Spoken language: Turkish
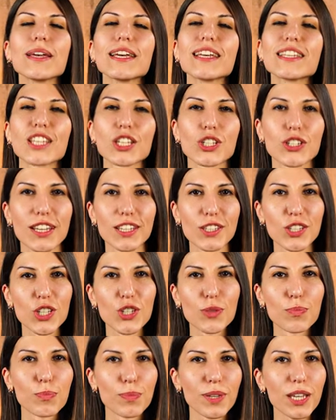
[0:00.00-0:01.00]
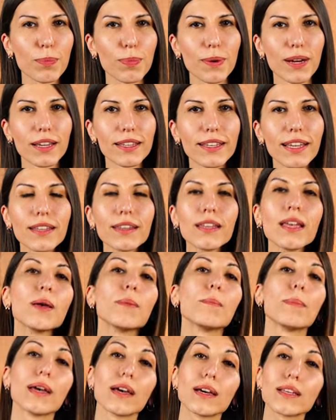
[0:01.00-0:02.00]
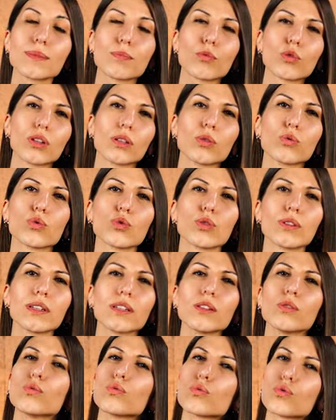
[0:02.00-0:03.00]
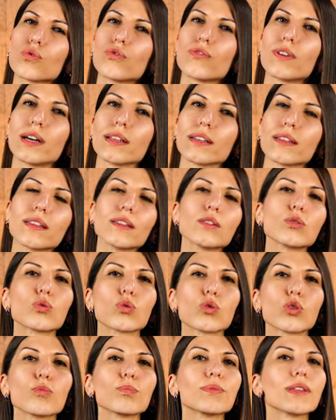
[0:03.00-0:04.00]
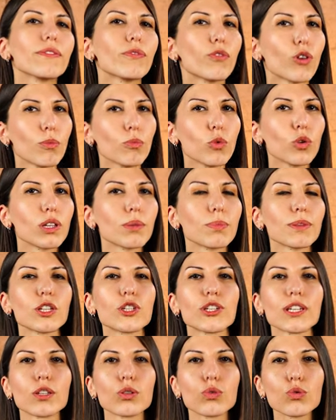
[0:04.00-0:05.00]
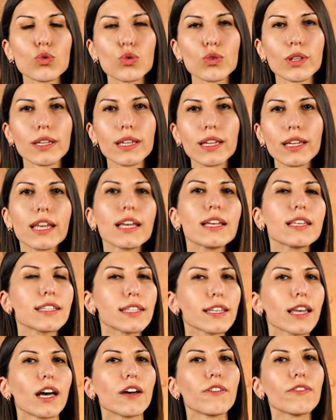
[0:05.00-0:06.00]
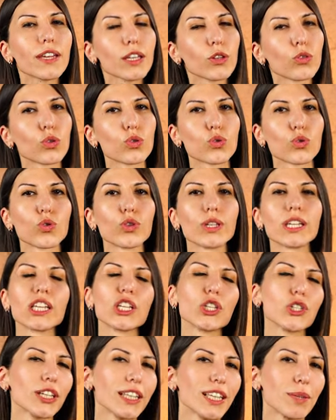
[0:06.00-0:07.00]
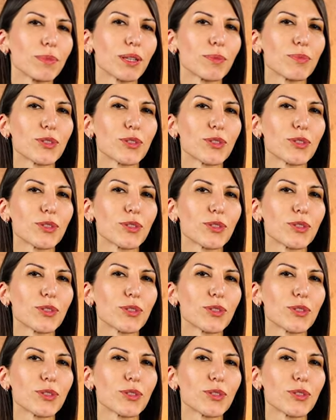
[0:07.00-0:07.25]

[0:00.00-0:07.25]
beyaz eşya seçimimi yaparken beyaz boyalı ürünlerin uzun vadede soyulup deforme olabileceğini düşünerek siyah ve inox ürünleri inceleyeyim